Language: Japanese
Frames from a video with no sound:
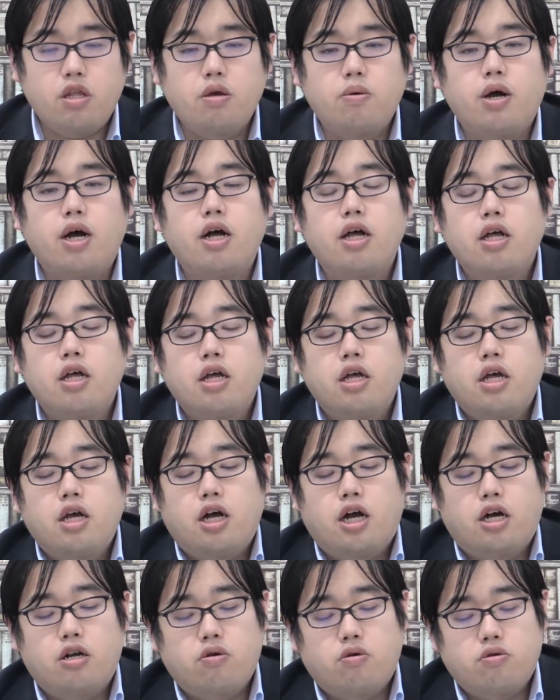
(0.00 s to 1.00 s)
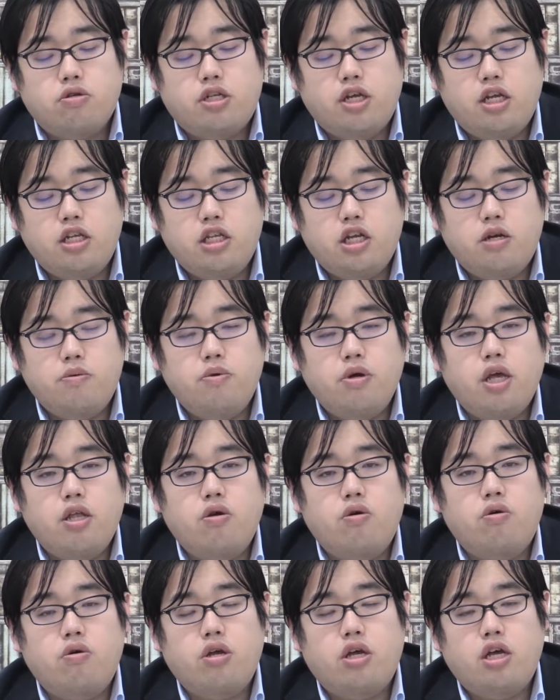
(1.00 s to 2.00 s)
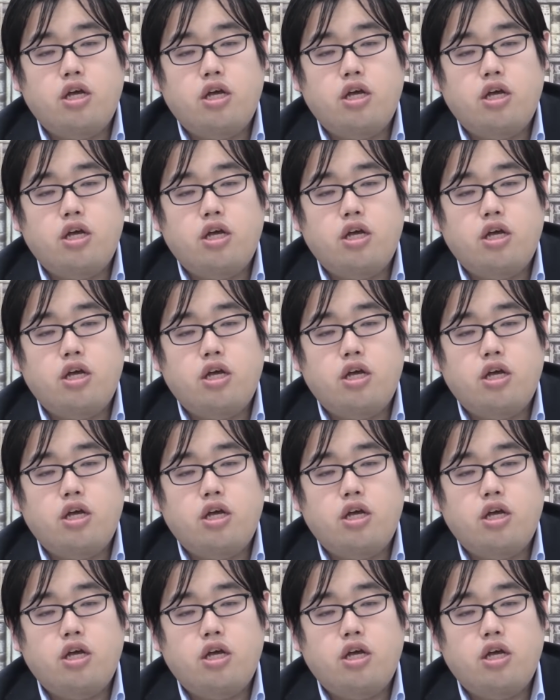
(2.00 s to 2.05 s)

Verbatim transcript: まああの先端向けの、